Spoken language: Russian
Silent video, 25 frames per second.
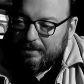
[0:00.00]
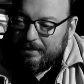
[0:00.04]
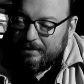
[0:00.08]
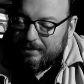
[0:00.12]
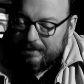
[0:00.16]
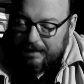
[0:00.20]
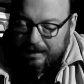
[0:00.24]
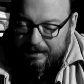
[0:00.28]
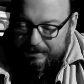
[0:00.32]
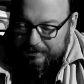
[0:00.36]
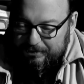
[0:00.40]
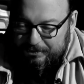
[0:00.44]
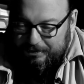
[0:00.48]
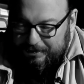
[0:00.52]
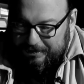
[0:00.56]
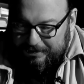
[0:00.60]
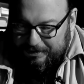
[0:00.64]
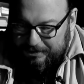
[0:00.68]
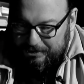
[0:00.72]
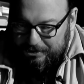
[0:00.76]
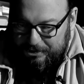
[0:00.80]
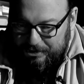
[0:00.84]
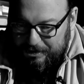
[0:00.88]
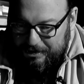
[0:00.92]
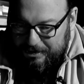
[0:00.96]
Да, но
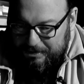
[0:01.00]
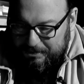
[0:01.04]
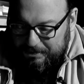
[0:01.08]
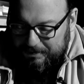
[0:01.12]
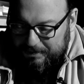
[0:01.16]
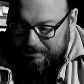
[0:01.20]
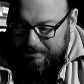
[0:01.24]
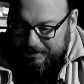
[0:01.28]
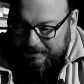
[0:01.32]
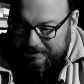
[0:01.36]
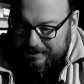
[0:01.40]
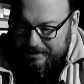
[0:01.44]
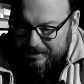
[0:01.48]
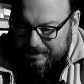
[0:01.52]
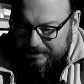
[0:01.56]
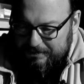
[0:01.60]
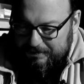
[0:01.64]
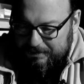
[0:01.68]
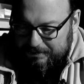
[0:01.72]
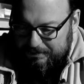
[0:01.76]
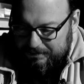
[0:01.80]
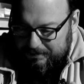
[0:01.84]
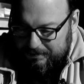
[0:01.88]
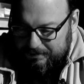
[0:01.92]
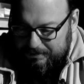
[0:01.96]
это ощущение было
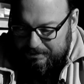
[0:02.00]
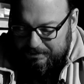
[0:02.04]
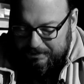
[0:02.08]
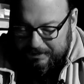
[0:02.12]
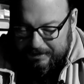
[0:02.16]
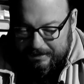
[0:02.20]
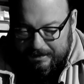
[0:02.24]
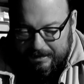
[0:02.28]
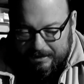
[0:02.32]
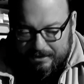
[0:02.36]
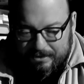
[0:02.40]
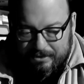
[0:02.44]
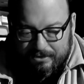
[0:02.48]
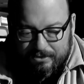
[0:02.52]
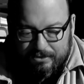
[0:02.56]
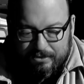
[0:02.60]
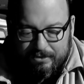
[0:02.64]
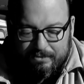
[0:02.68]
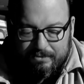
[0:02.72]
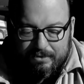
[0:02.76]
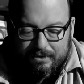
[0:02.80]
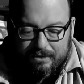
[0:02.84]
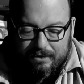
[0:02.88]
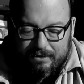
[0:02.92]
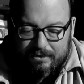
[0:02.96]
превентивным, потому что было ясно, что
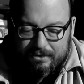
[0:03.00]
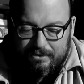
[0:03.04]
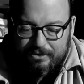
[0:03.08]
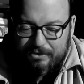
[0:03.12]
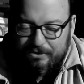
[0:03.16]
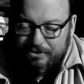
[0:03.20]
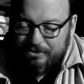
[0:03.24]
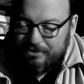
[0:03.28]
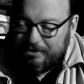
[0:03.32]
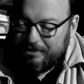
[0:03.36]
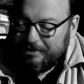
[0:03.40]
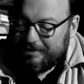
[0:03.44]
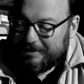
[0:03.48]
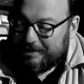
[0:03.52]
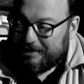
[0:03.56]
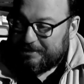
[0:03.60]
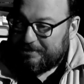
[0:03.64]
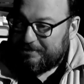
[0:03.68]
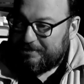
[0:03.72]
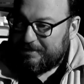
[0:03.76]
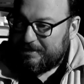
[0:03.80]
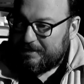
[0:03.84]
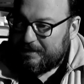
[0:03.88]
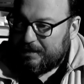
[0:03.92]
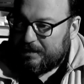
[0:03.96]
Дмитрий Анатольевич ничего
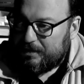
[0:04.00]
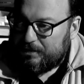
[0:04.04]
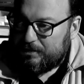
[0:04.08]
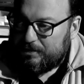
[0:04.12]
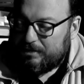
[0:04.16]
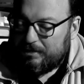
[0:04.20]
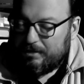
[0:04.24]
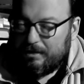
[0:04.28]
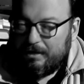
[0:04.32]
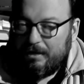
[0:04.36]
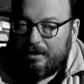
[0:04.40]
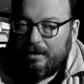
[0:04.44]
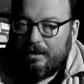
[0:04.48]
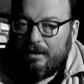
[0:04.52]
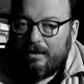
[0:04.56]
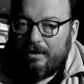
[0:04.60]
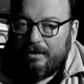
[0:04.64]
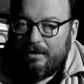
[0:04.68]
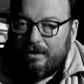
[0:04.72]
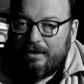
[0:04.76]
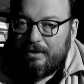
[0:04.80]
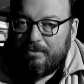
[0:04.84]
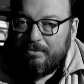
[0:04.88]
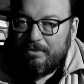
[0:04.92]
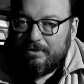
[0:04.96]
интересного не скажет.
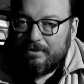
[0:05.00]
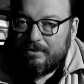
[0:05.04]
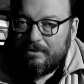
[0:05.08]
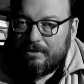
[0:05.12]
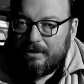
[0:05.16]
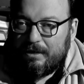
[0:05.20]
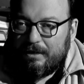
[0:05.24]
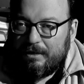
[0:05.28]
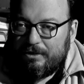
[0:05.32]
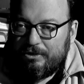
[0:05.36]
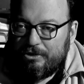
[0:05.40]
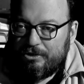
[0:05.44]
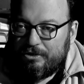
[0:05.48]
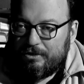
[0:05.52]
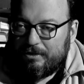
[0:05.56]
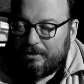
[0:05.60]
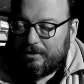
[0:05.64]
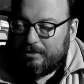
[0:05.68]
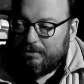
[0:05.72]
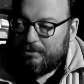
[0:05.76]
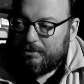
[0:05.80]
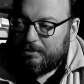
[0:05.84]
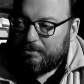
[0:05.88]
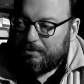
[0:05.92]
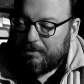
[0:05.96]
Ибо за
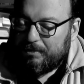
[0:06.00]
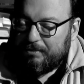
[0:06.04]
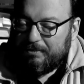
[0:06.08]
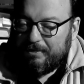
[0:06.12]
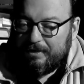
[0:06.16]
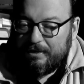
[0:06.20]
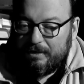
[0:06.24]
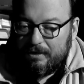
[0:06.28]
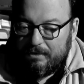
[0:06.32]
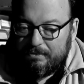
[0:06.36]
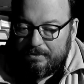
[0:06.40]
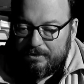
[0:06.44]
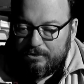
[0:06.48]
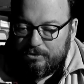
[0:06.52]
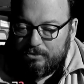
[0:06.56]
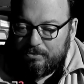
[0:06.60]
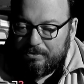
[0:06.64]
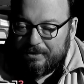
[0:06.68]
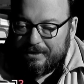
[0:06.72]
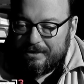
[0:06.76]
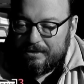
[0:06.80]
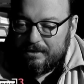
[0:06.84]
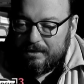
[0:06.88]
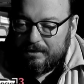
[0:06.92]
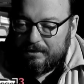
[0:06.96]
4 года пребывания на посту
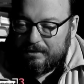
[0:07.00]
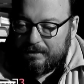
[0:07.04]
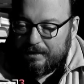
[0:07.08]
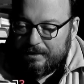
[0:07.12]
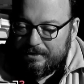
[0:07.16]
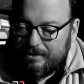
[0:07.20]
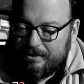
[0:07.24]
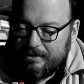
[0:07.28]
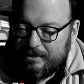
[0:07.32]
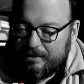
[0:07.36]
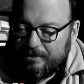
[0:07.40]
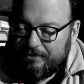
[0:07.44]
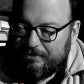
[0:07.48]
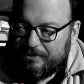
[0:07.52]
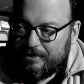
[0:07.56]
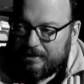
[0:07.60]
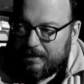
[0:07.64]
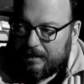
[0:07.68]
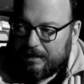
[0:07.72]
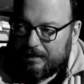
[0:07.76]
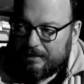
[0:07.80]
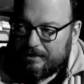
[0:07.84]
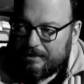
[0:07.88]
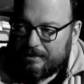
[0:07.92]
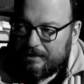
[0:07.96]
президента Российской
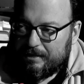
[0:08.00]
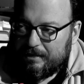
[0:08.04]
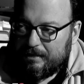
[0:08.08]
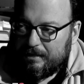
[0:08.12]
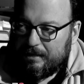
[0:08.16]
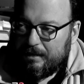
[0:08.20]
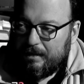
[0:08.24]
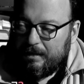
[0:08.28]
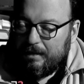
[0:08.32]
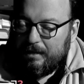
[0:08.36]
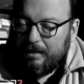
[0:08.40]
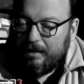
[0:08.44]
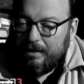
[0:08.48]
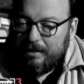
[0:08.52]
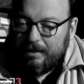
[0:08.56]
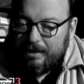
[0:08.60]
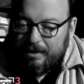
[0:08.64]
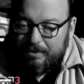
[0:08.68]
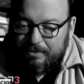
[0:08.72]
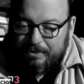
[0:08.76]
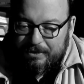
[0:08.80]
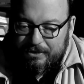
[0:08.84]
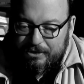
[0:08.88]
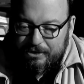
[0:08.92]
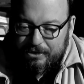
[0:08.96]
Федерации
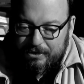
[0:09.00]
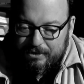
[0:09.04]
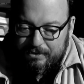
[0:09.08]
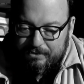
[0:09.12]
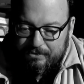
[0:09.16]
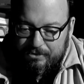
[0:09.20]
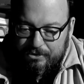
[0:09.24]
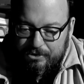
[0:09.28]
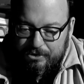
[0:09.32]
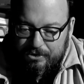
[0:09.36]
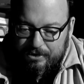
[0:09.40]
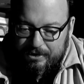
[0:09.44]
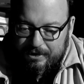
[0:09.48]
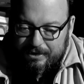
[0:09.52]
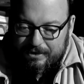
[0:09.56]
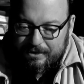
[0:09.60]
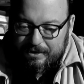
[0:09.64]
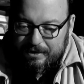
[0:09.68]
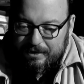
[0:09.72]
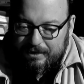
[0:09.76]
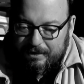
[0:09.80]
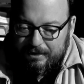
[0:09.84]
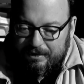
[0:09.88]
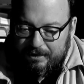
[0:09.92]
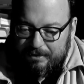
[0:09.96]
и предшествующие
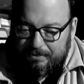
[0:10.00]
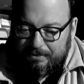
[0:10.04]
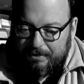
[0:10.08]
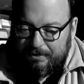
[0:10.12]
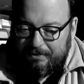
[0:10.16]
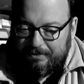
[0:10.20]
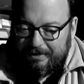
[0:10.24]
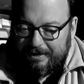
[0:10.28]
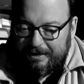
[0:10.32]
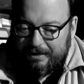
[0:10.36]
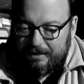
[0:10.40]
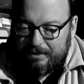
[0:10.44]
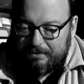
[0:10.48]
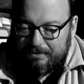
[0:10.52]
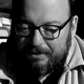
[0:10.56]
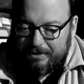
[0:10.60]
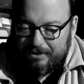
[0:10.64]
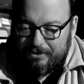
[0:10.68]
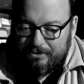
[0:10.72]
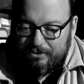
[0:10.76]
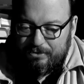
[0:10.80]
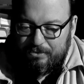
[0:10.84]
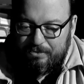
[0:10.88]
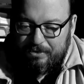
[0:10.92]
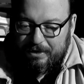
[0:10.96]
несколько лет пребывания на
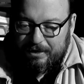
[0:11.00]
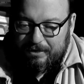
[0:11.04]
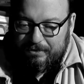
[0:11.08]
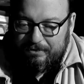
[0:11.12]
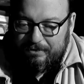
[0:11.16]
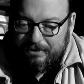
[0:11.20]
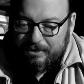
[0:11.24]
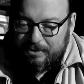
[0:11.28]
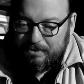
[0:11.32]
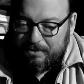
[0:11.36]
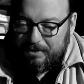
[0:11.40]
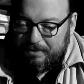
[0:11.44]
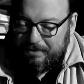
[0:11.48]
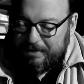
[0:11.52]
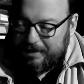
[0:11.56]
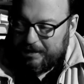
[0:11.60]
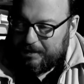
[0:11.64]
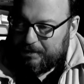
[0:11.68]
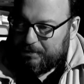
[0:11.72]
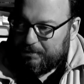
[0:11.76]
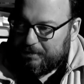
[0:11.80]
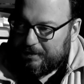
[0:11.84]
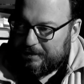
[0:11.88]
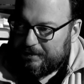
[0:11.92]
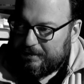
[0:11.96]
посту первого
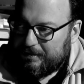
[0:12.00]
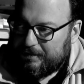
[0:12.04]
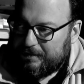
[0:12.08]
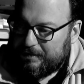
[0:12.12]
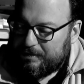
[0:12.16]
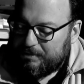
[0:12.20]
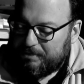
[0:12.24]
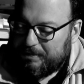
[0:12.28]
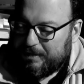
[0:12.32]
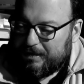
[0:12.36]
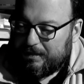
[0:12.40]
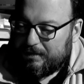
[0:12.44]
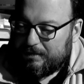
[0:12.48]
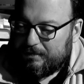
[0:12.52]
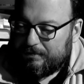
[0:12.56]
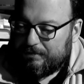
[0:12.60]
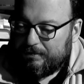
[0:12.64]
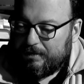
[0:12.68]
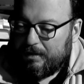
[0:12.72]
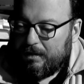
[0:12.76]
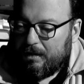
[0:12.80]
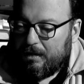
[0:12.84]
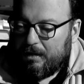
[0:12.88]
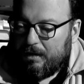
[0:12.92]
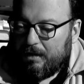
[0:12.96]
вице-премьера куратора нацпроектов,
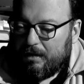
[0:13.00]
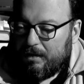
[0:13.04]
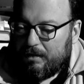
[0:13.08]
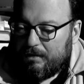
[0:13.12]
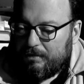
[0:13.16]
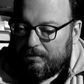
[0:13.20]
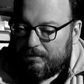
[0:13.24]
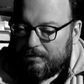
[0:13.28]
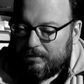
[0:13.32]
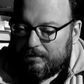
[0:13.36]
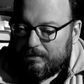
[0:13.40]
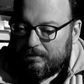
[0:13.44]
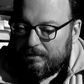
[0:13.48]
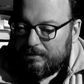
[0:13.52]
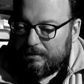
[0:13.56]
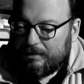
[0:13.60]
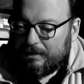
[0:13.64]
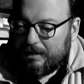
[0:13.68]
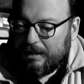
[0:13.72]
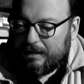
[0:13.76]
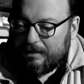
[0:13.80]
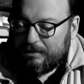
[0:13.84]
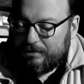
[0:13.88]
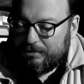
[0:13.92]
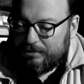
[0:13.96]
он, он
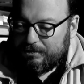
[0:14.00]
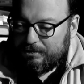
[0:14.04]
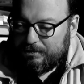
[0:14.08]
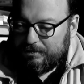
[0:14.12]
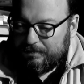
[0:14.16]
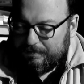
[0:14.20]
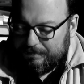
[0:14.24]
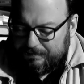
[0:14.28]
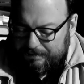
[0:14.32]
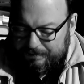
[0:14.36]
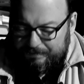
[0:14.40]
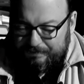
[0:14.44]
доказал, что